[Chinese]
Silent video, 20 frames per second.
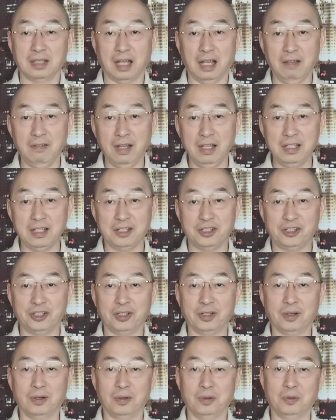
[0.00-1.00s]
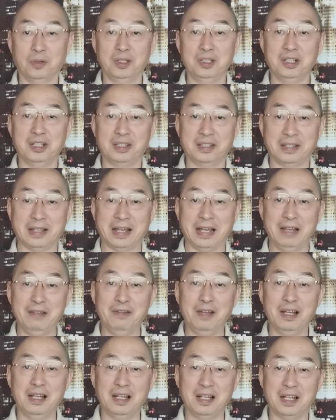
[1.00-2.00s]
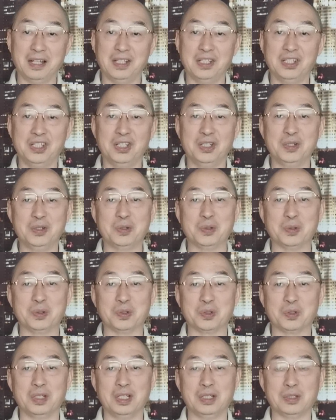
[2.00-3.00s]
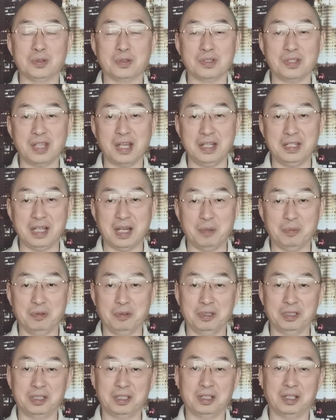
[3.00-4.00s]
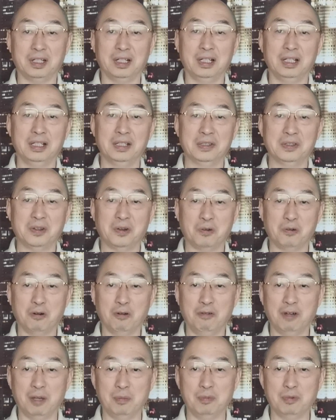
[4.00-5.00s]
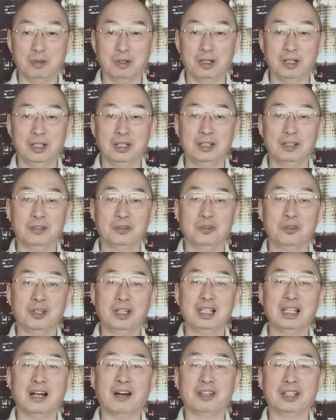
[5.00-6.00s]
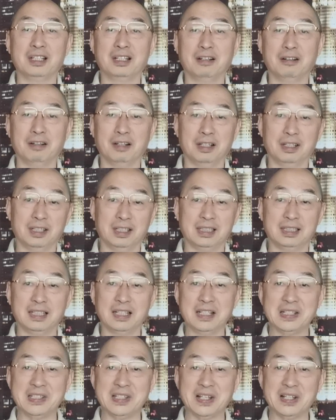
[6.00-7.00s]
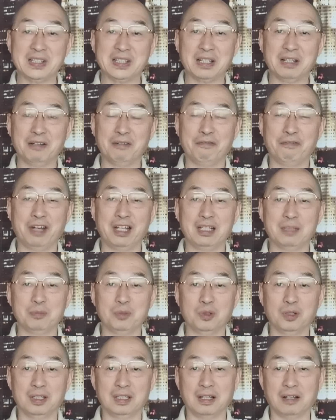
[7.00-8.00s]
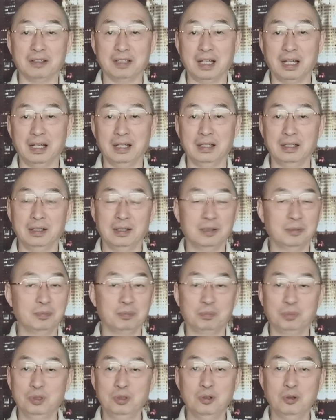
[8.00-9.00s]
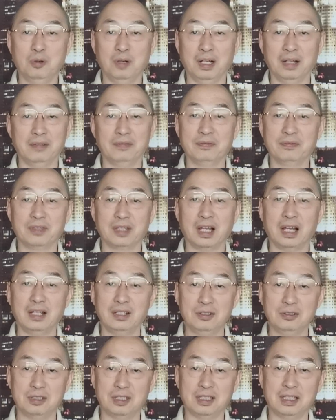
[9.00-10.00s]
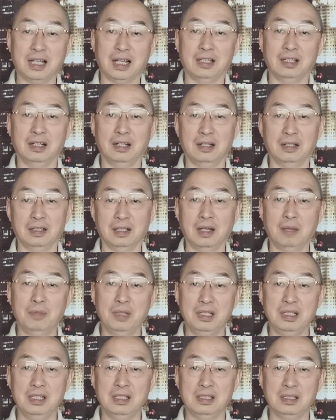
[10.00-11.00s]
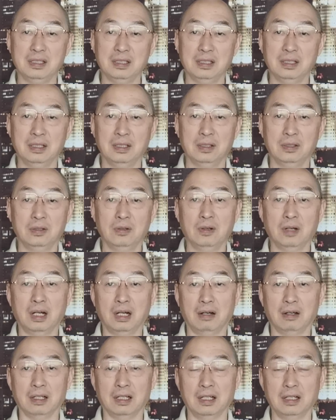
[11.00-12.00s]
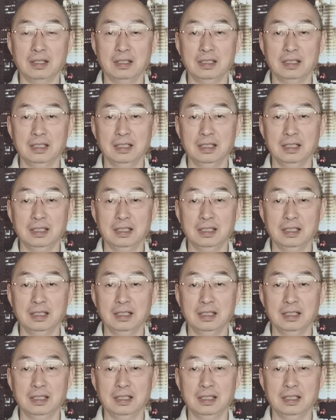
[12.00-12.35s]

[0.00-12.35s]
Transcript: 台湾也知道，关键台湾很清楚，所以从蔡甲博士到国防部，对脑袋上增增增飞那么多导弹不用管，他就是打那儿，他们已经弄好了。